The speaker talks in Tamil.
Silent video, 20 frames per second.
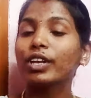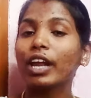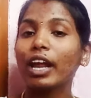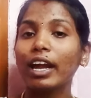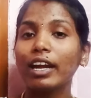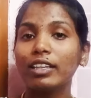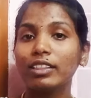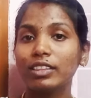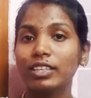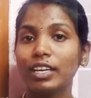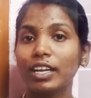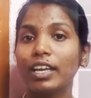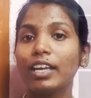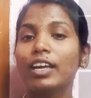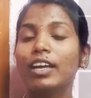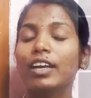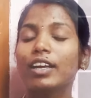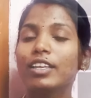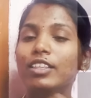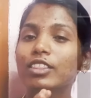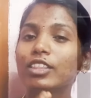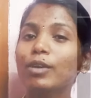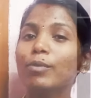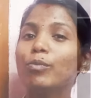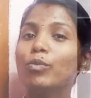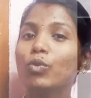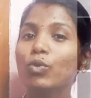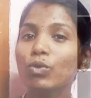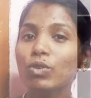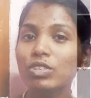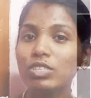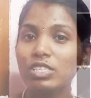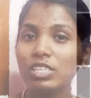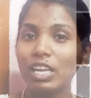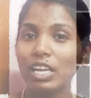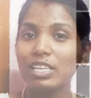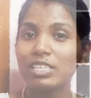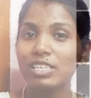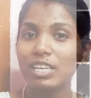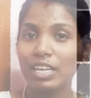கிரேட் த்ரீ இந்த மூணு
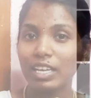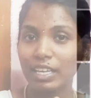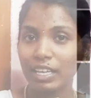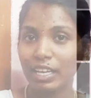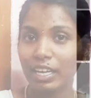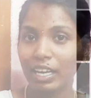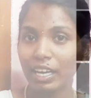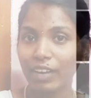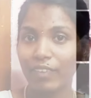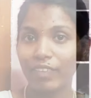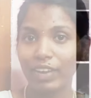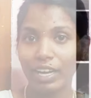ஸ்டேஜில் இருக்கிற